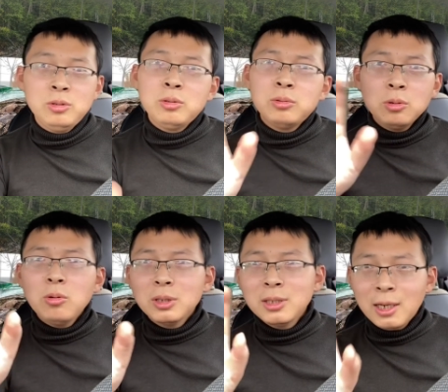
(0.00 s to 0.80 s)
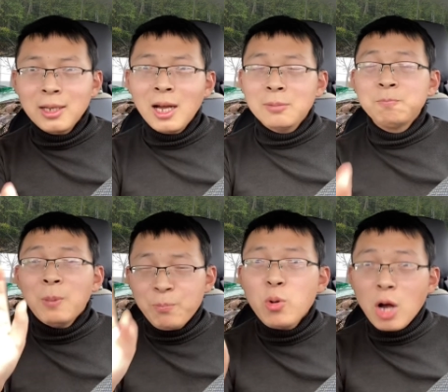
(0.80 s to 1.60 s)
中国这人呢，他
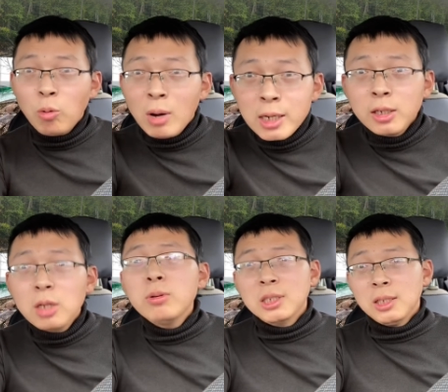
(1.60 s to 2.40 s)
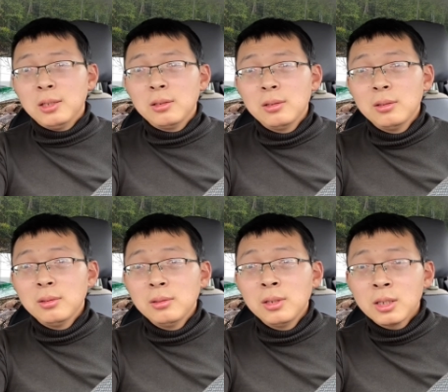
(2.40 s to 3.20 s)
不搞文革都不行，
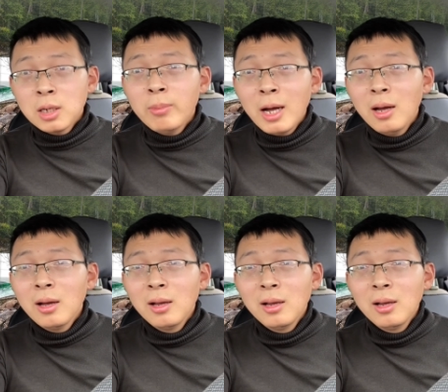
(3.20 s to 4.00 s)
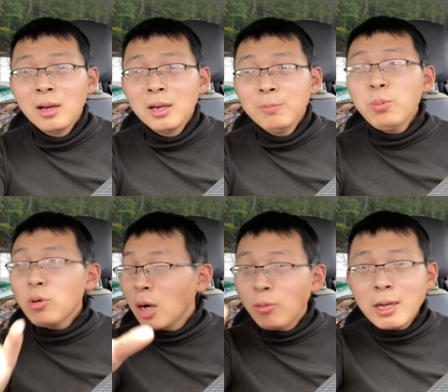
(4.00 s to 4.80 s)
你知道吧？不
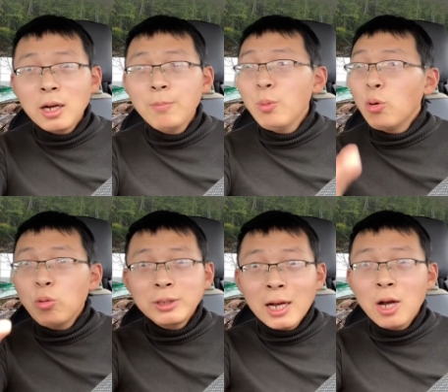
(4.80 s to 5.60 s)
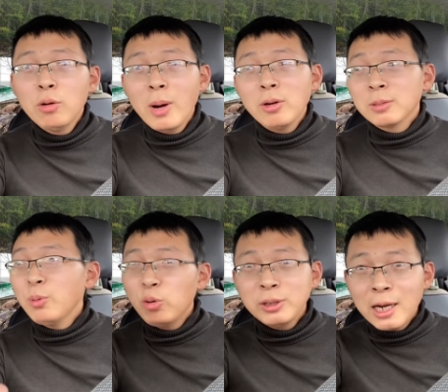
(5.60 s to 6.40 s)
搞文革，不互相扣帽子，
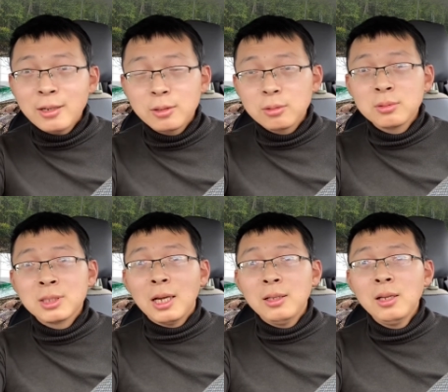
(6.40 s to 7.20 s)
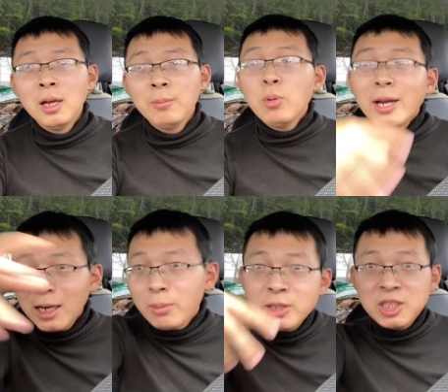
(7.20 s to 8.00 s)
不互相整，不给
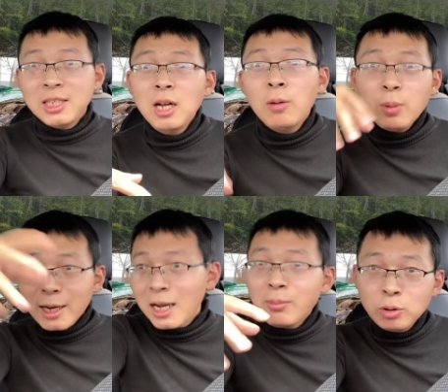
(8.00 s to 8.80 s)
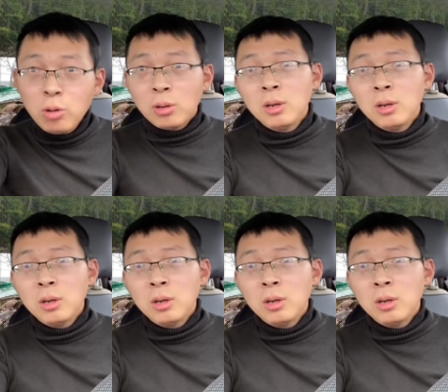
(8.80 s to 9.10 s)
他们洗脑，不给他们弄。